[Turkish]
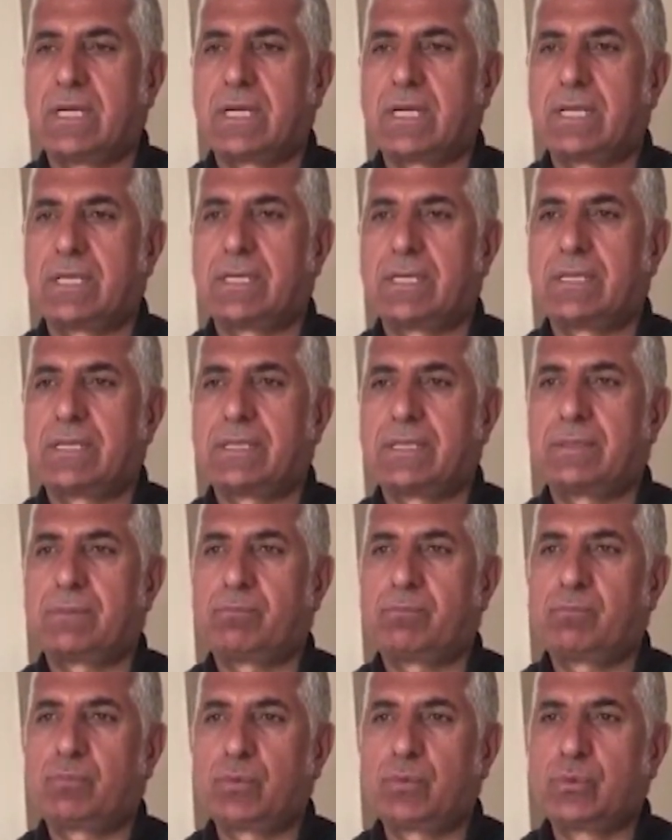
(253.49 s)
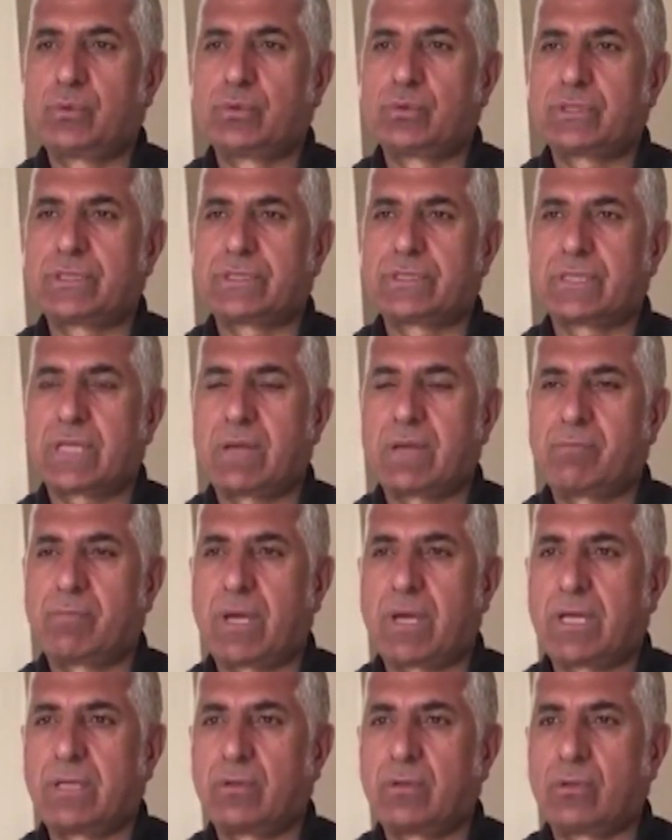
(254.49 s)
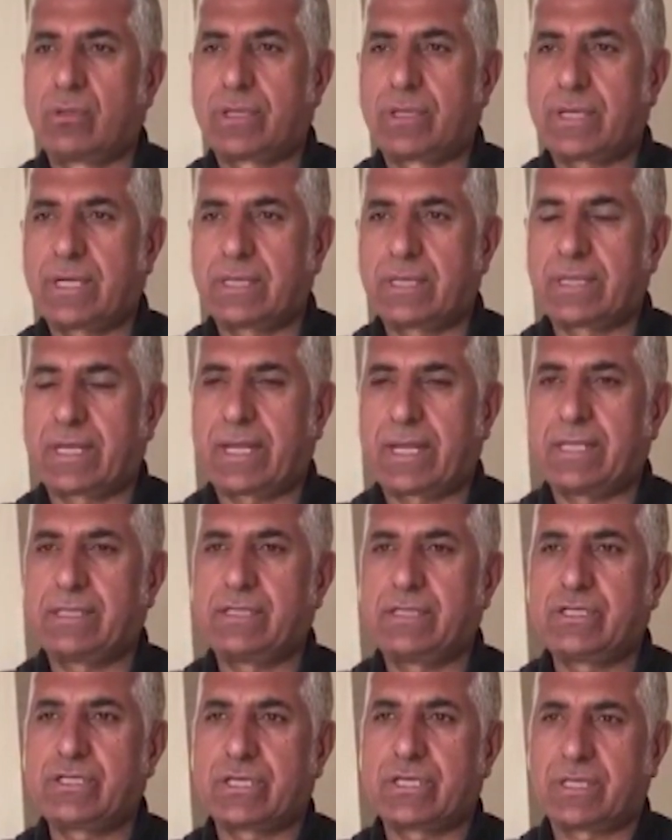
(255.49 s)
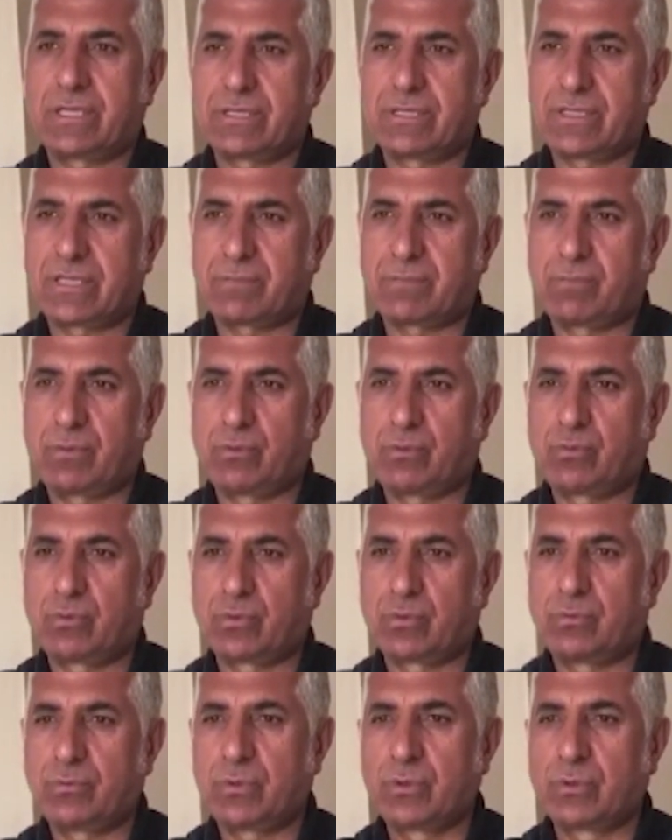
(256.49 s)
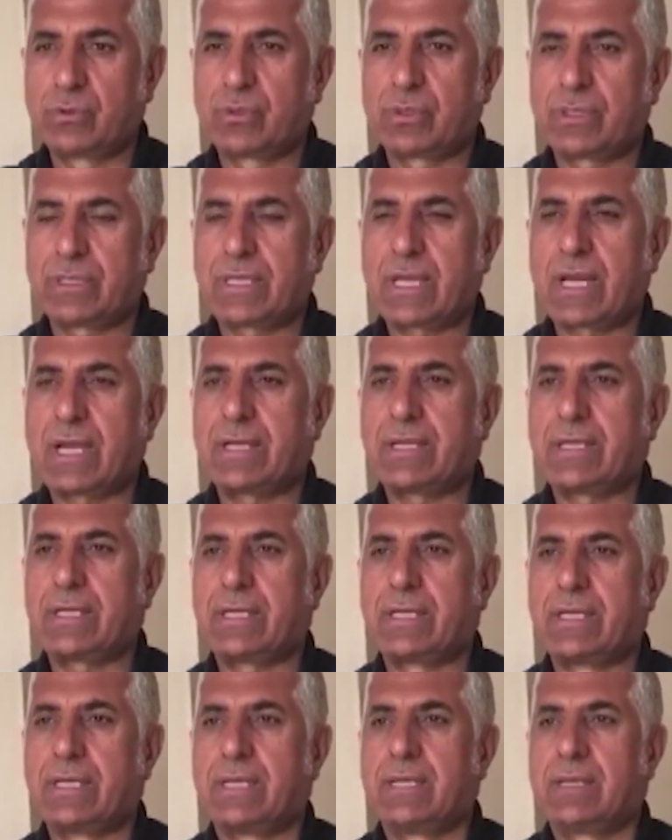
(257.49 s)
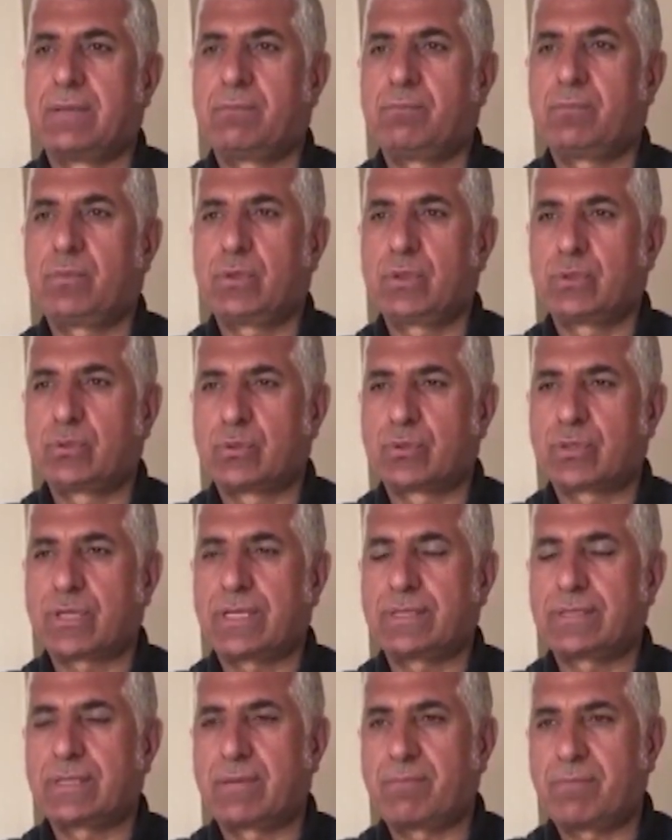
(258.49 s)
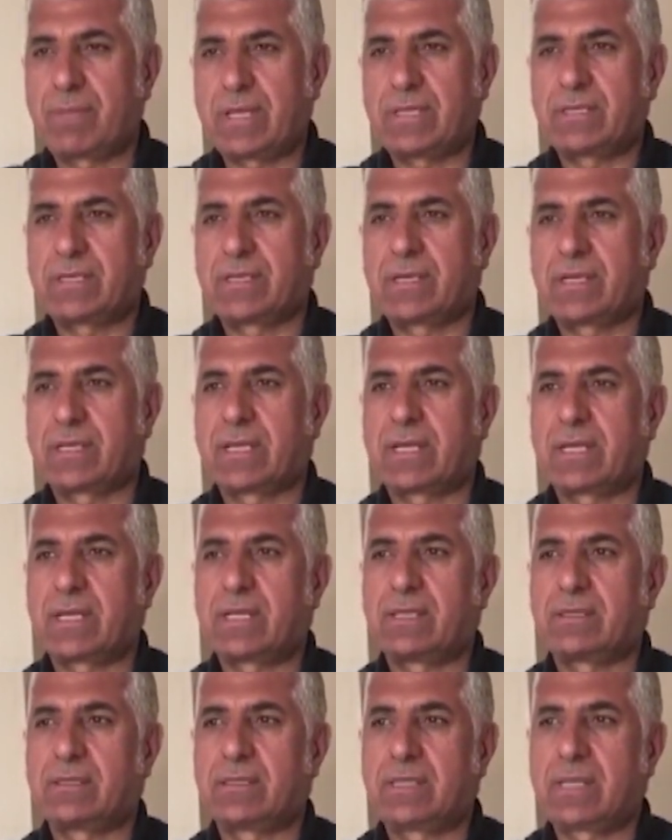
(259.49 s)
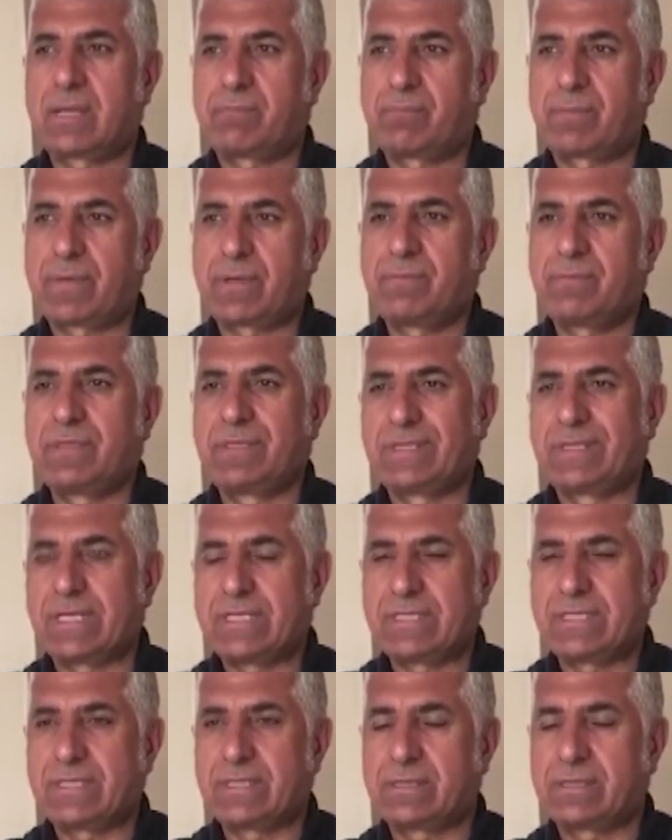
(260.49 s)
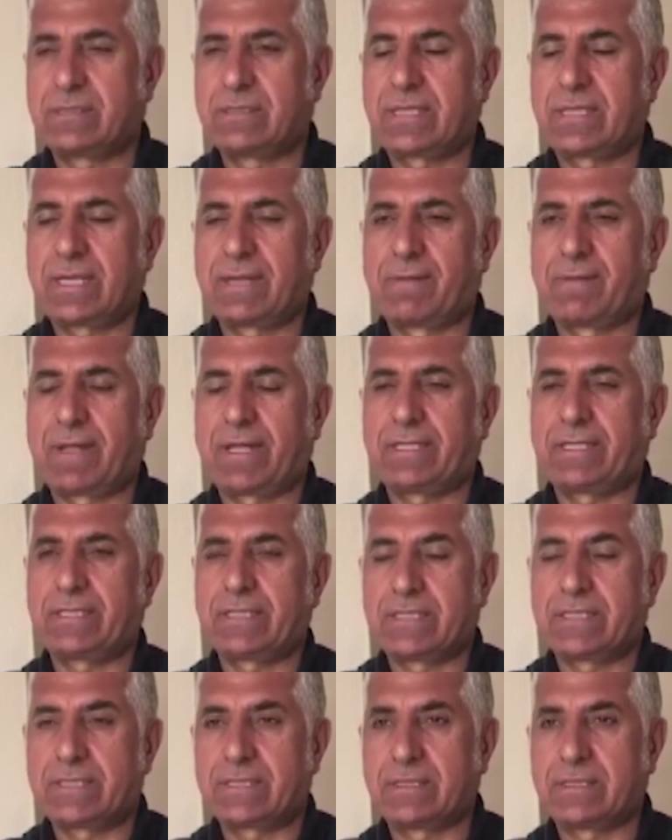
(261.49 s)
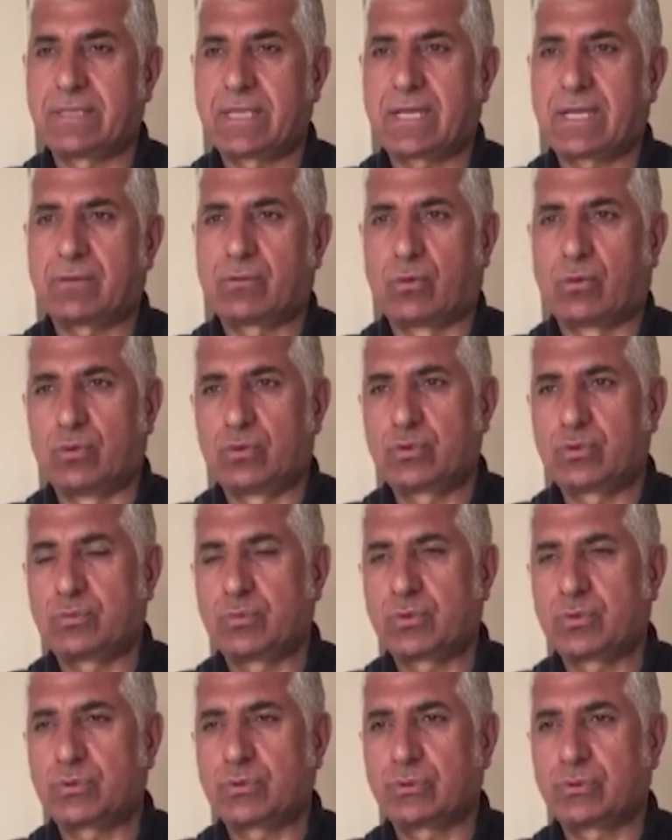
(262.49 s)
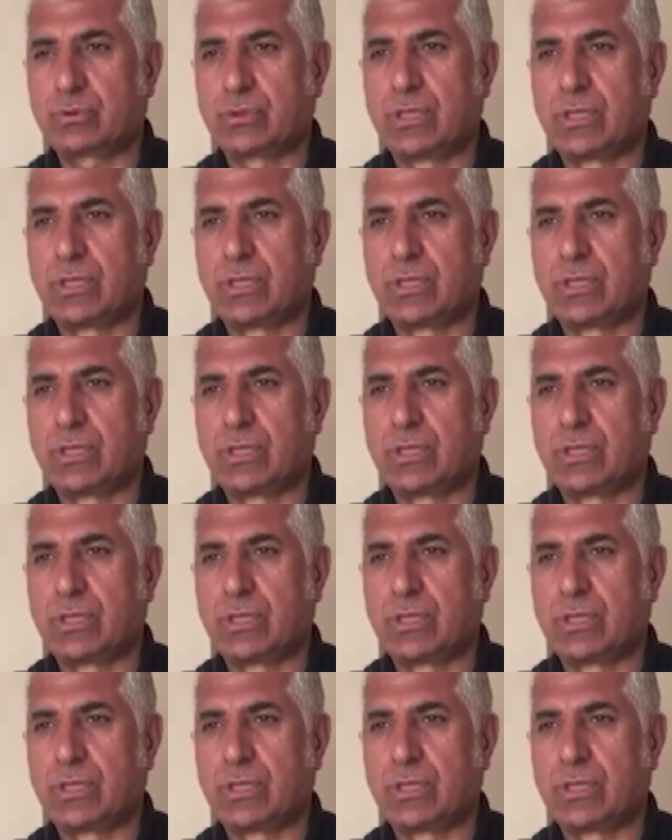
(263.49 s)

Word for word: Ee, bu kırığa bağlı olarak endişelenecek bir durum yok. Yani büyük oranda meydana gelen depremin tesirinde etkisinden oluşmuştur.